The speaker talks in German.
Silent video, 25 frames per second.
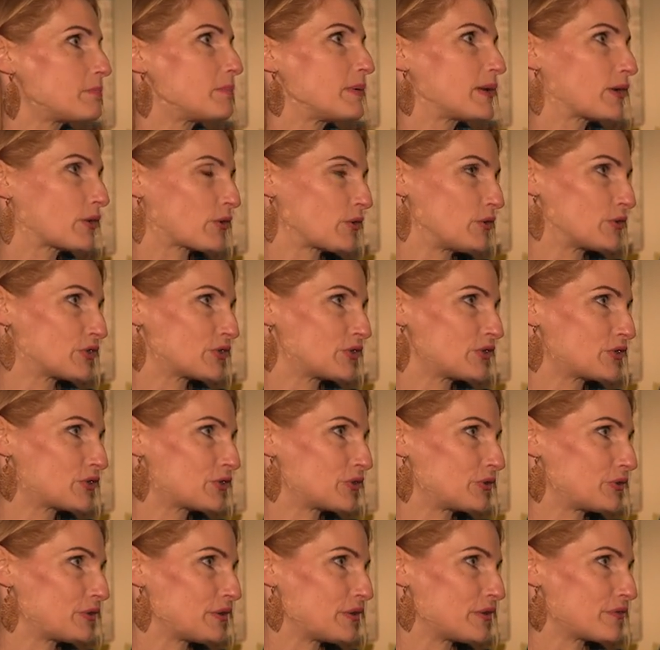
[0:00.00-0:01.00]
begrüßen
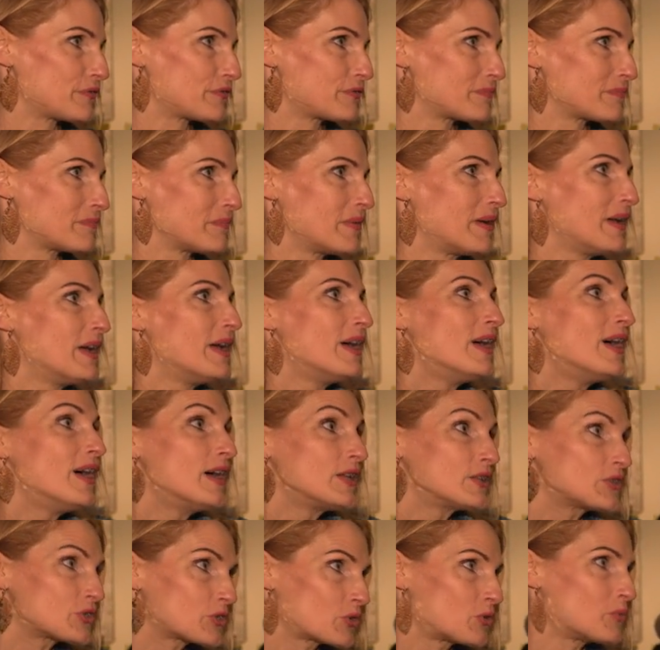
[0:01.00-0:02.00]
zu dürfen
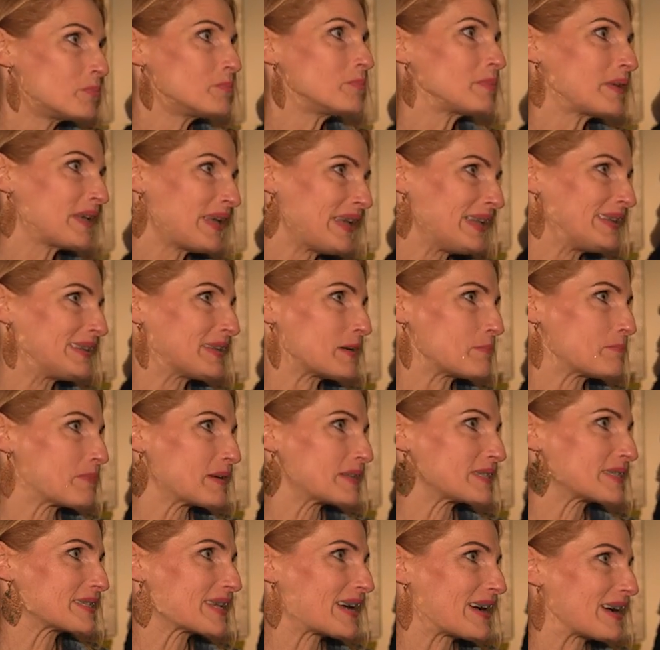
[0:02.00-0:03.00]
zum
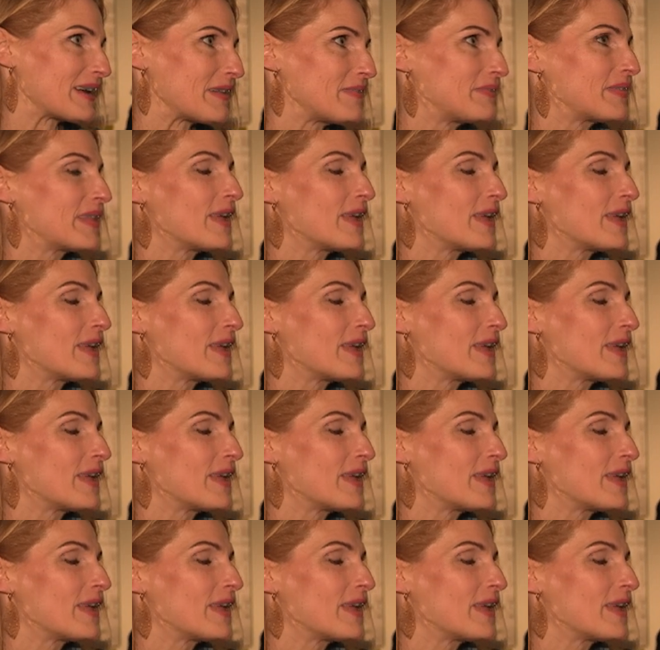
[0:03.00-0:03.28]
Kinderbazaar.